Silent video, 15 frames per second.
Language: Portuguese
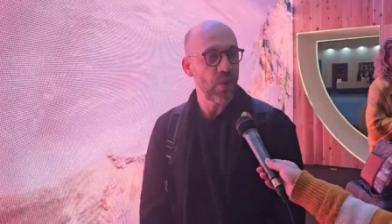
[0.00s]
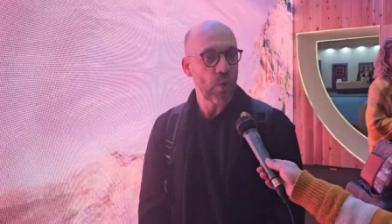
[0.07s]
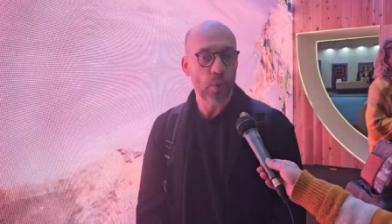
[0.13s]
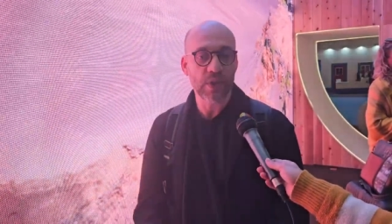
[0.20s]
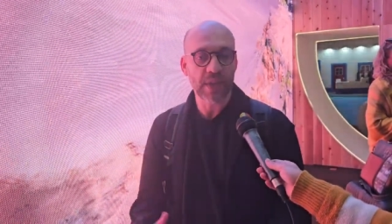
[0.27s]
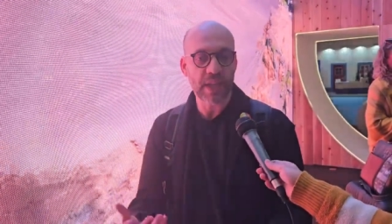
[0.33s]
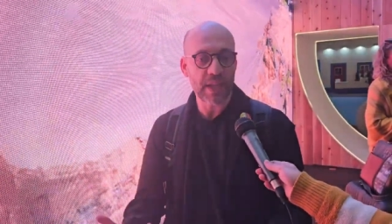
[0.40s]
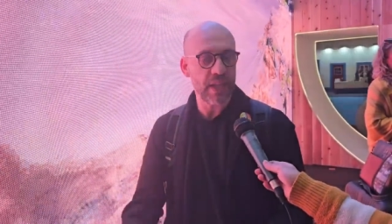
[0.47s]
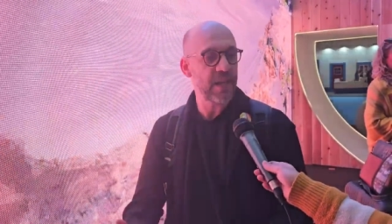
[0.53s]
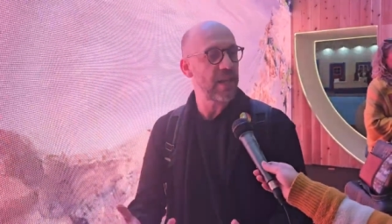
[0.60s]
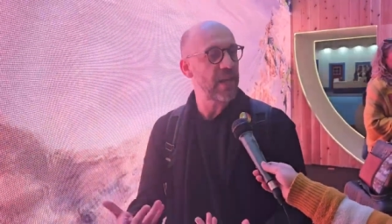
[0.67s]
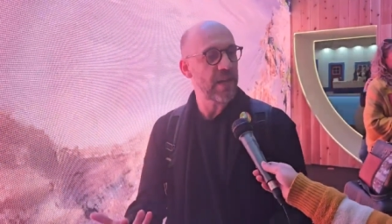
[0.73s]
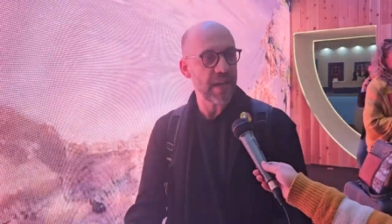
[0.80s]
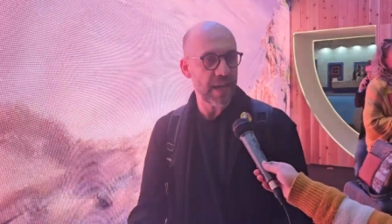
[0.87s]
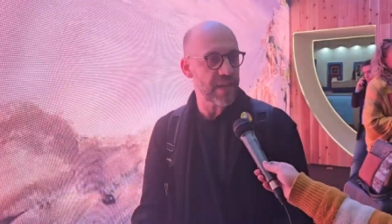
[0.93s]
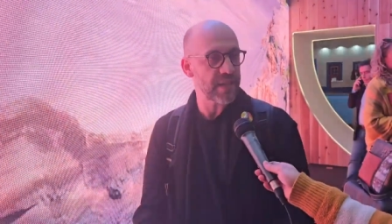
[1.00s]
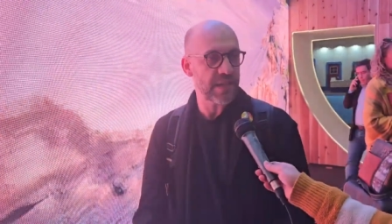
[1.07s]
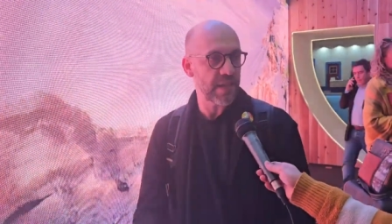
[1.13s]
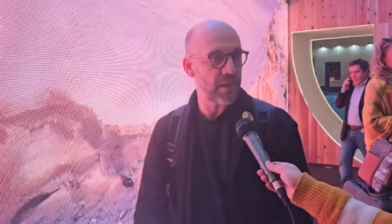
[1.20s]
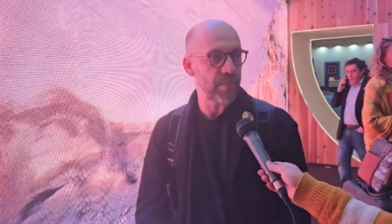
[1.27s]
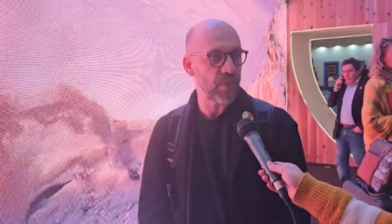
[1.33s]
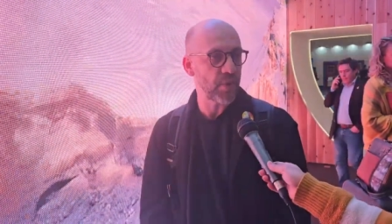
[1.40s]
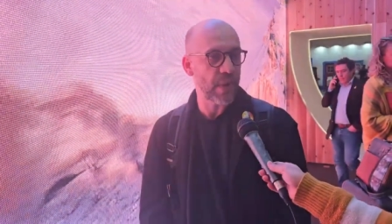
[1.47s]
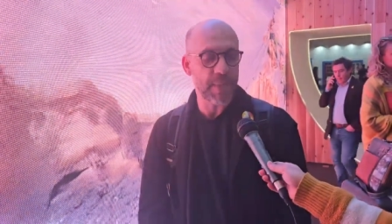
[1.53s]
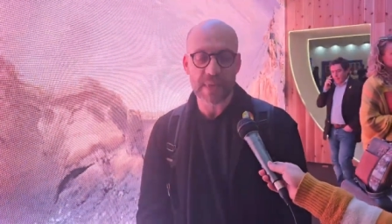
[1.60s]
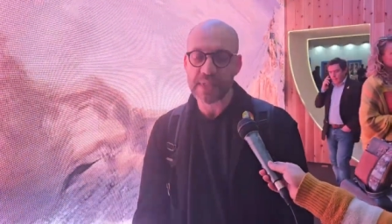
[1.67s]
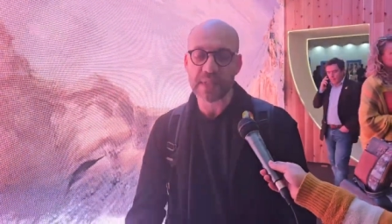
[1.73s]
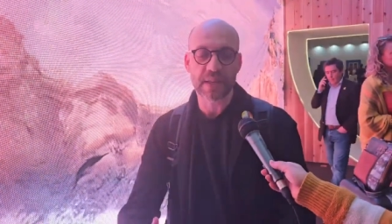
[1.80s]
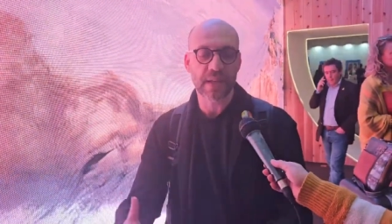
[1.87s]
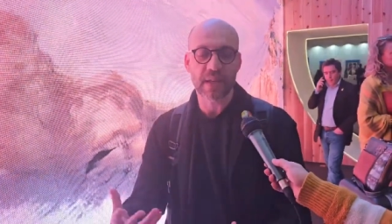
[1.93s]
onde a ilha é sempre o
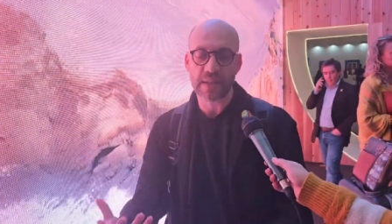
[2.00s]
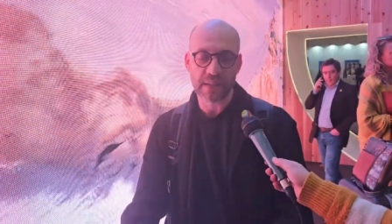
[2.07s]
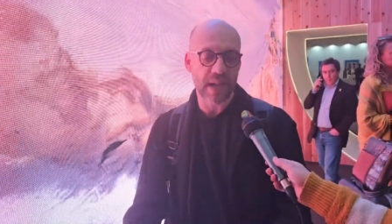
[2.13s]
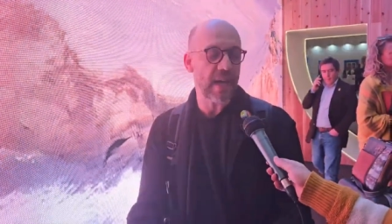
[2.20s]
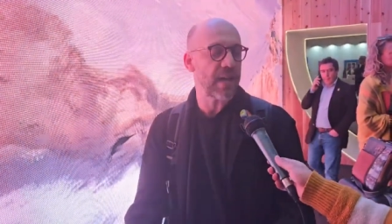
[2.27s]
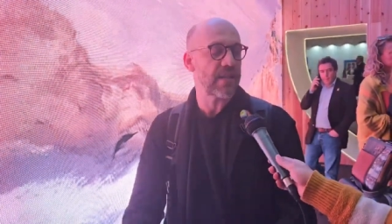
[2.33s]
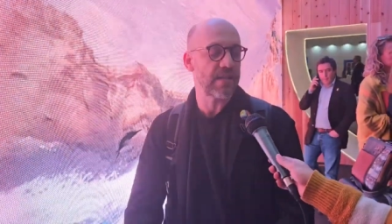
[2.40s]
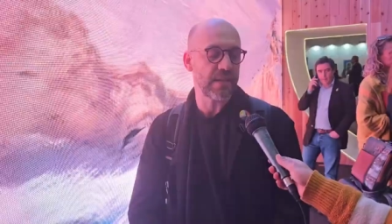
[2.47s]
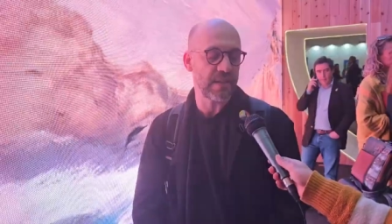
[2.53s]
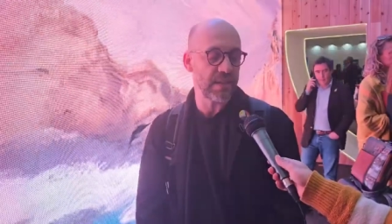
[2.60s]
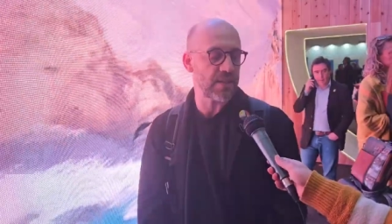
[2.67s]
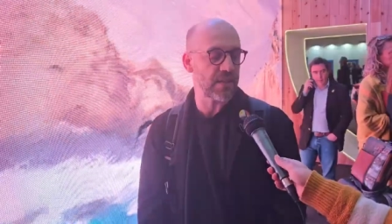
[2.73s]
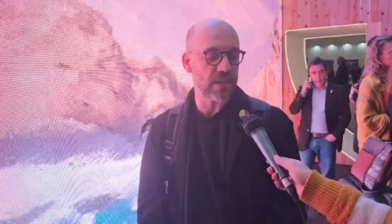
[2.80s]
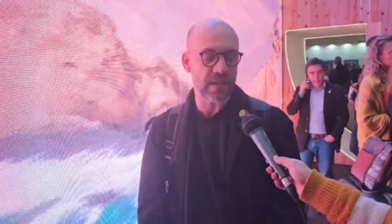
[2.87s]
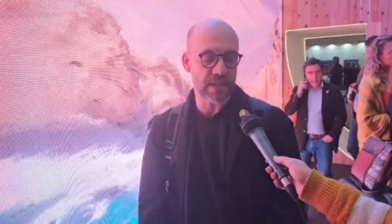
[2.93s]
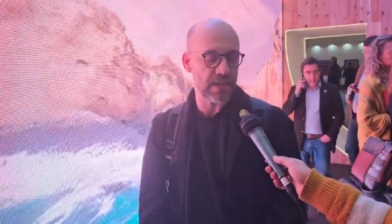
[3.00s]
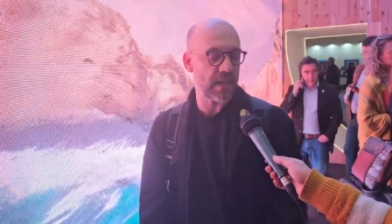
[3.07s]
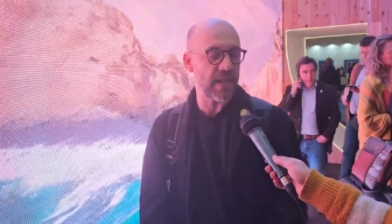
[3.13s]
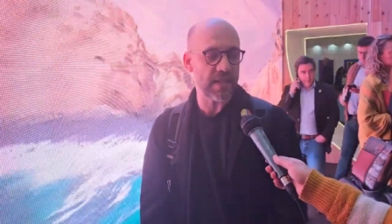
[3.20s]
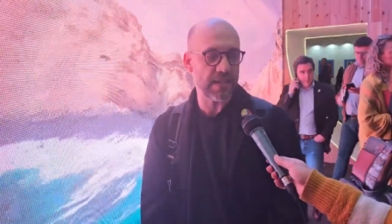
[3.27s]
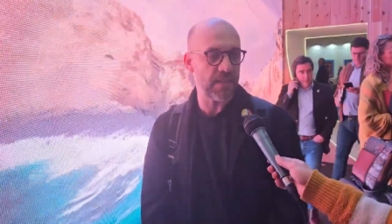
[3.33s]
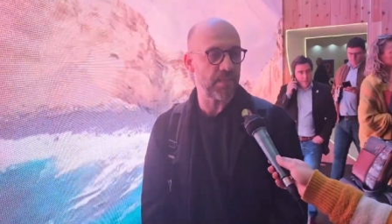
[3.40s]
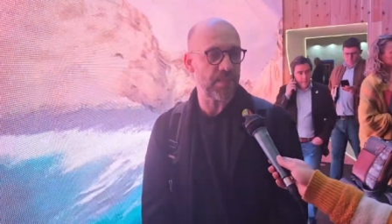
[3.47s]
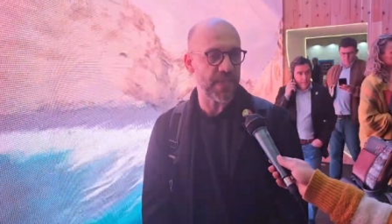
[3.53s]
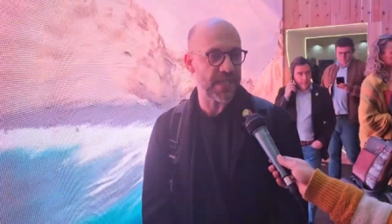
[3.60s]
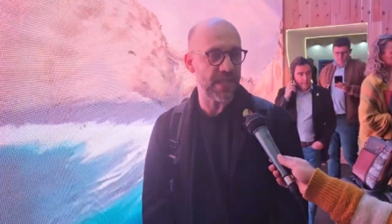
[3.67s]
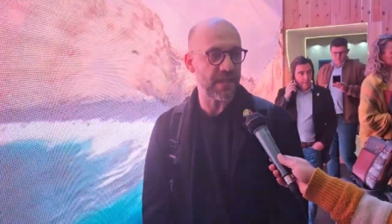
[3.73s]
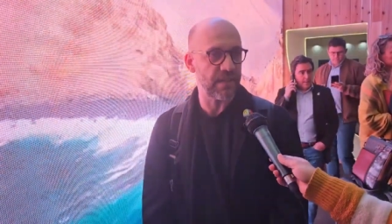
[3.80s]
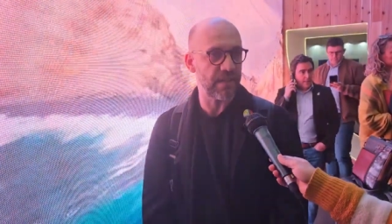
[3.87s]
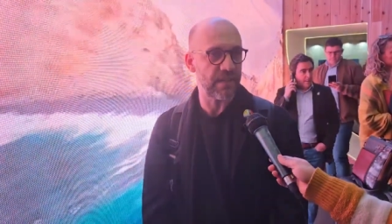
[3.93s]
cabeça de cartaz e estará sempre
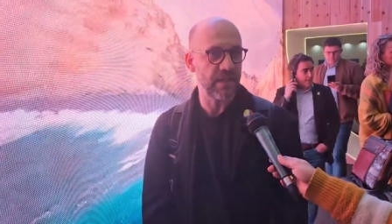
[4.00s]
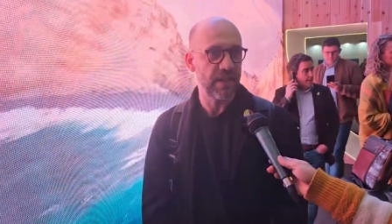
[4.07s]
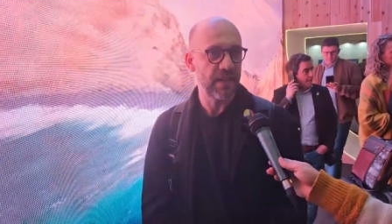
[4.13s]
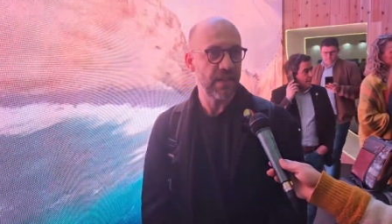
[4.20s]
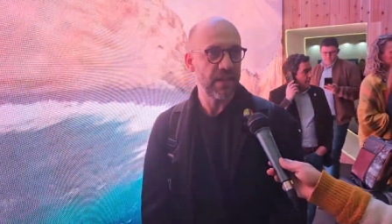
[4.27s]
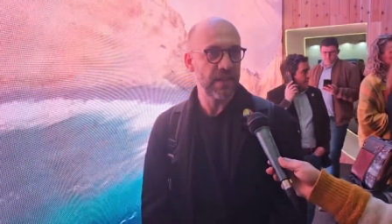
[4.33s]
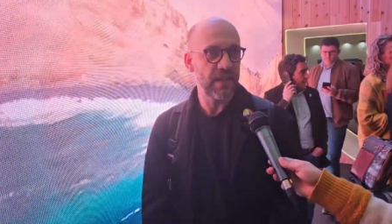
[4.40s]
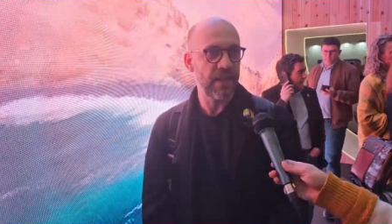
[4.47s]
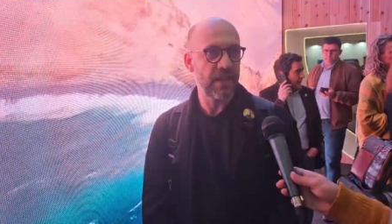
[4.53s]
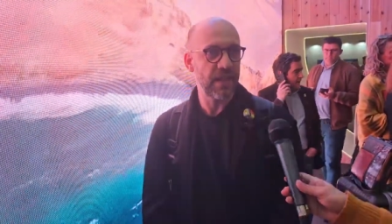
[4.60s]
presente na